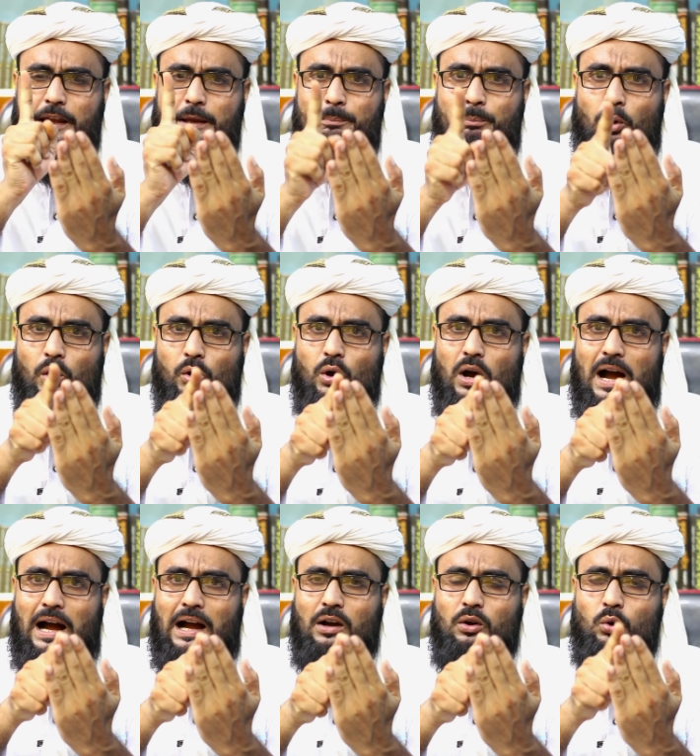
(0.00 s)
এই বড়
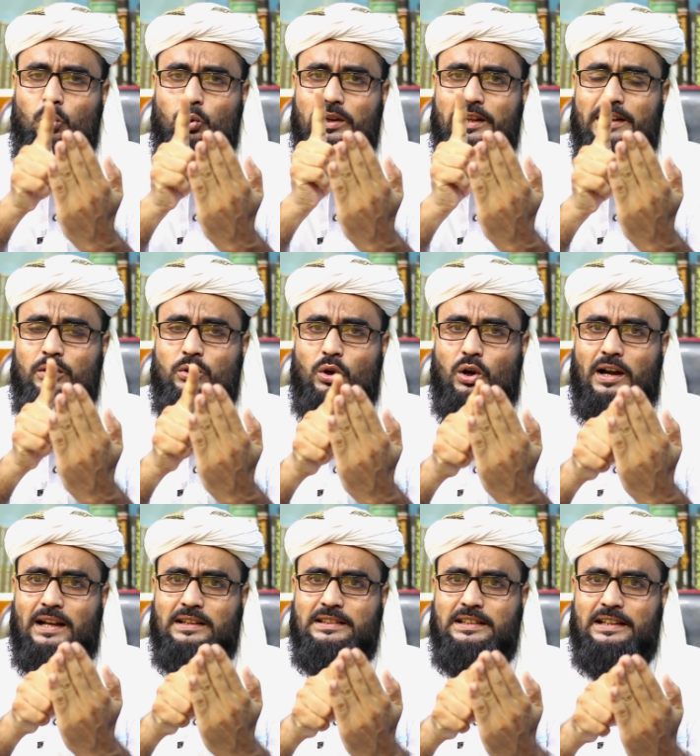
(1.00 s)
আঙ্গুলের
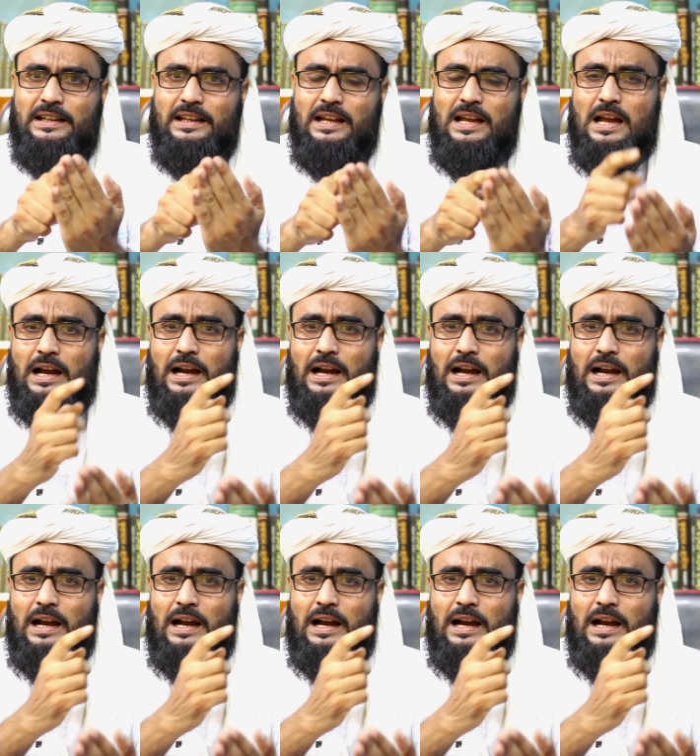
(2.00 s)
ডগা থেকে